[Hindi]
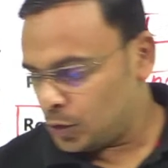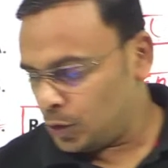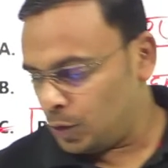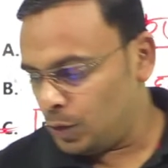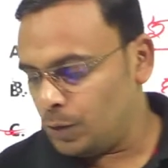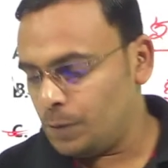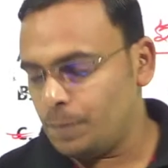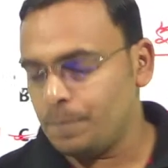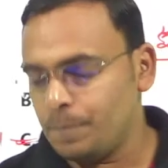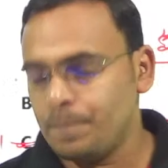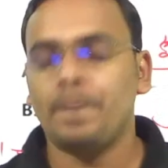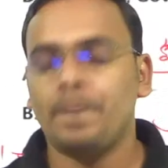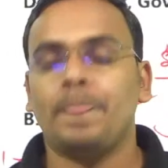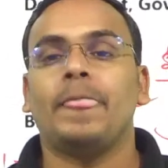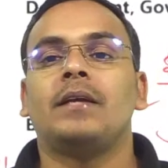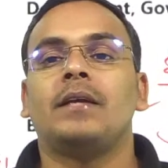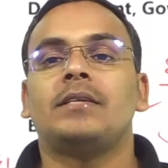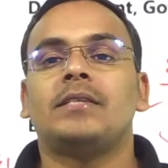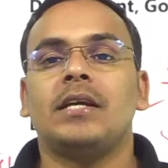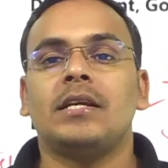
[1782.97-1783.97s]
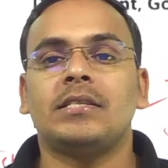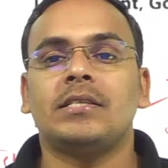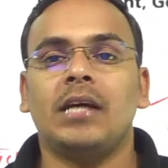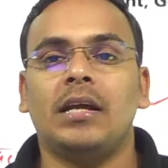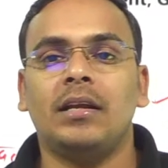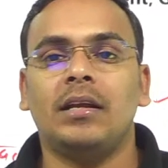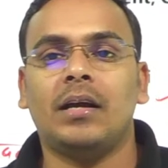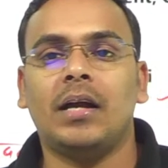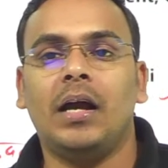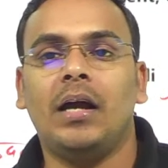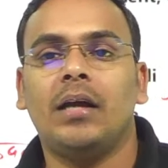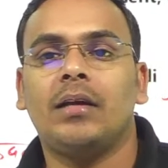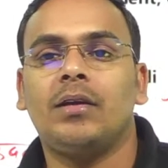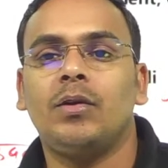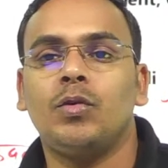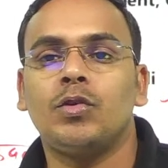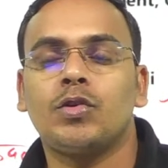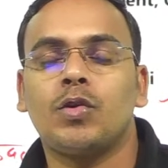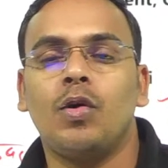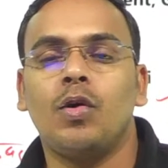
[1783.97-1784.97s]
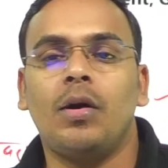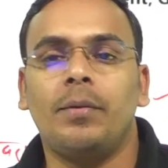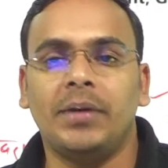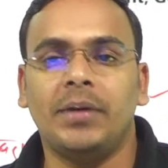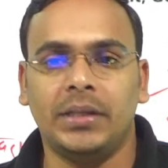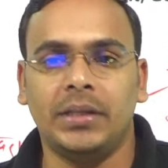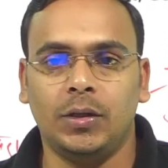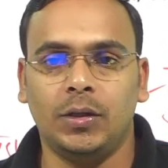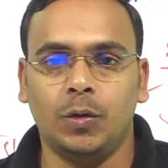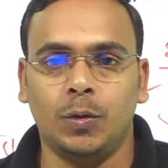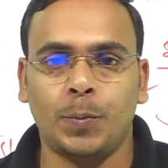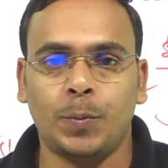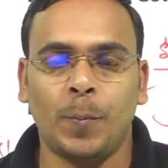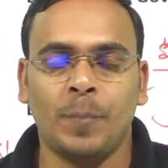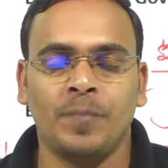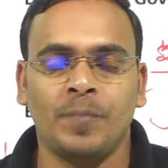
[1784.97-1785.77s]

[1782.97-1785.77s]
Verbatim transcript: तो शेर शाह ने कहा कि उसको हमें दे दो